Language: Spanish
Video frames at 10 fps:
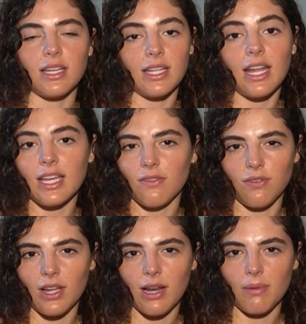Se cree
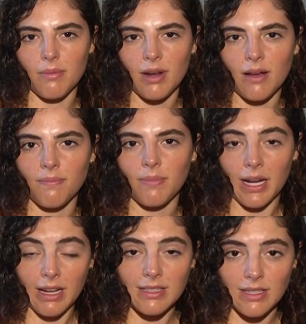que fue la primera
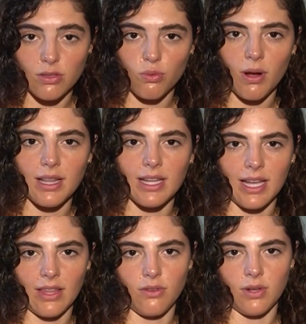pareja sexual
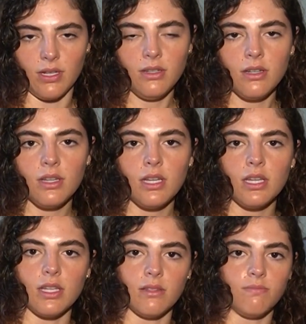de Catherine
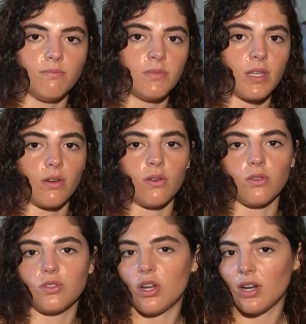y se
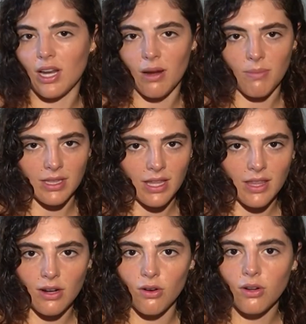conocieron en el
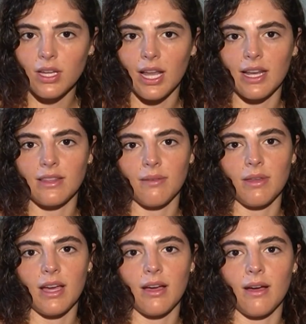matadero. Kellett
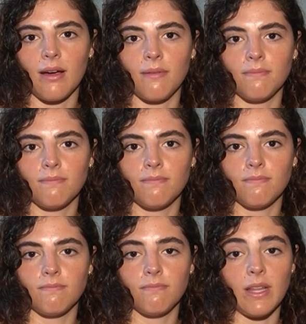había
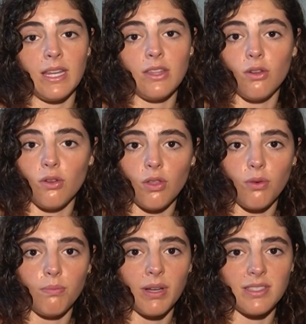venido
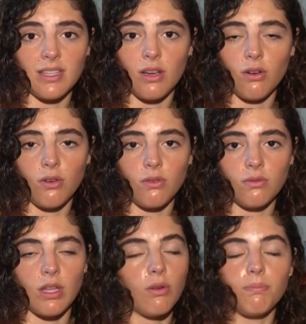de un
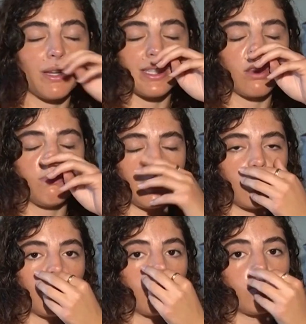paseo, de un pasado,
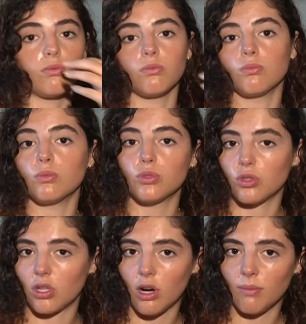perdón, con
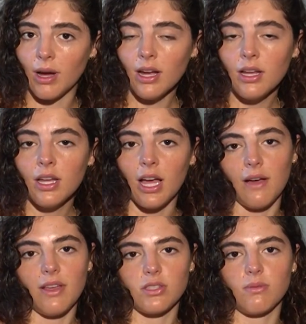mucho trauma,
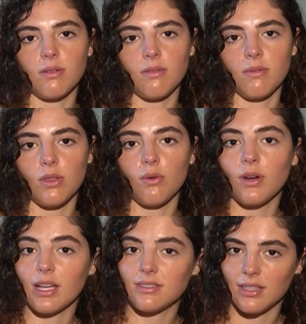había
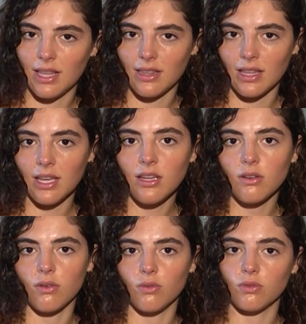sobrevivido a un
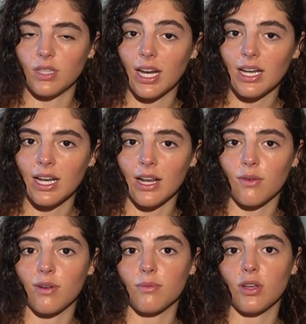accidente con un tren en
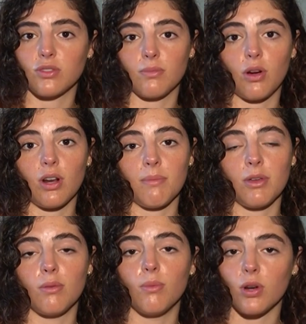el cual vio a su mejor
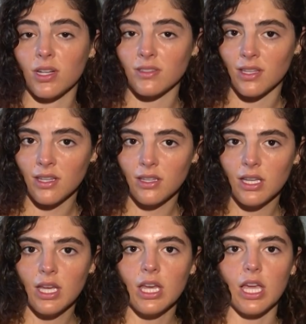amigo morirse
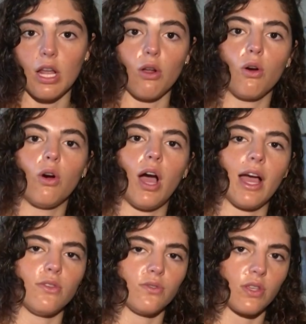y luego
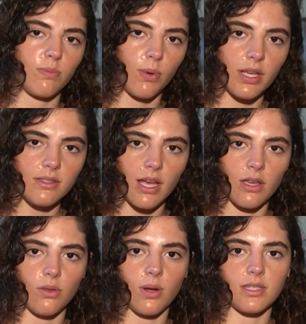años después
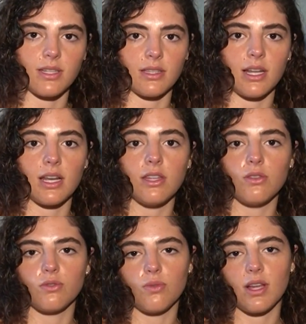ayudó a rescatar a
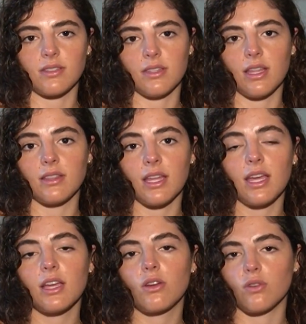niños de un
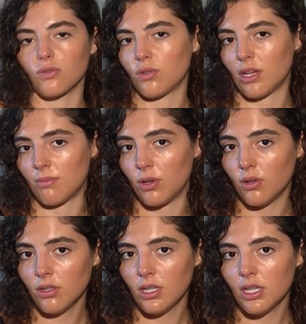accidente con su
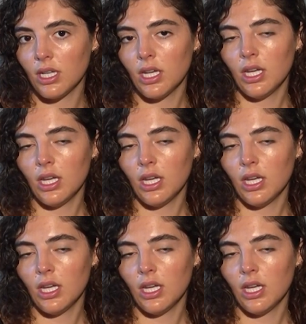camión.